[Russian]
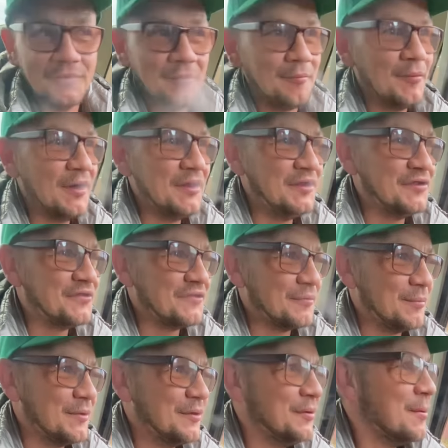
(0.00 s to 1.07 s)
Боишься,
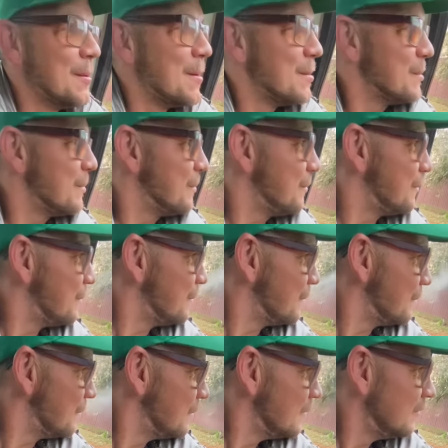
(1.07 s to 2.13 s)
блин. Вода
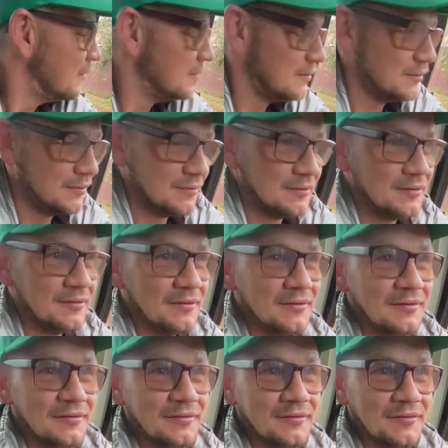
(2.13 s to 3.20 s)
холодная.
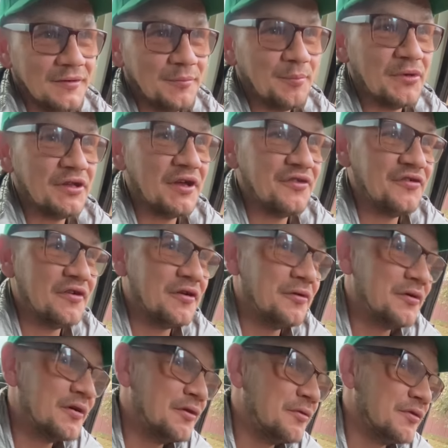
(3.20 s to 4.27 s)
Поначалу
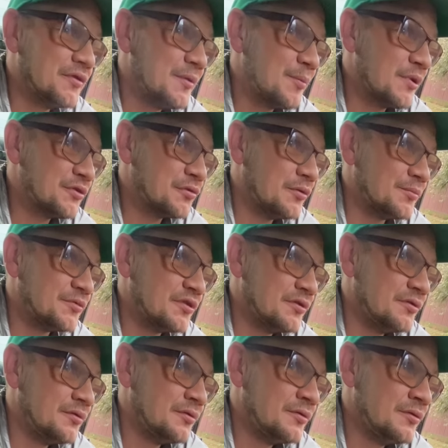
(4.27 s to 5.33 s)
холодно, а потом ты.
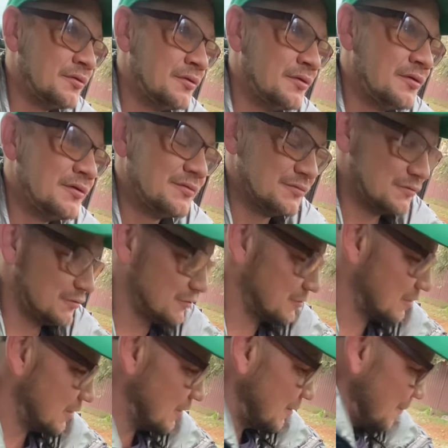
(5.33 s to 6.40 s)
Привыкаешь? Ну
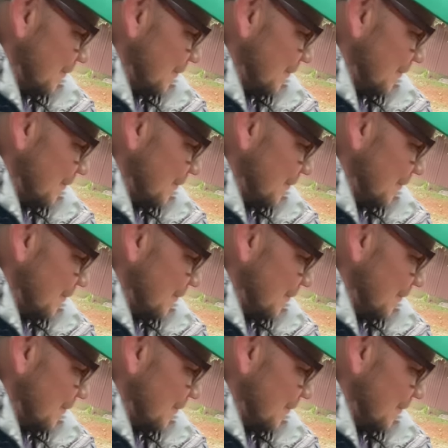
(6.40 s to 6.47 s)
да.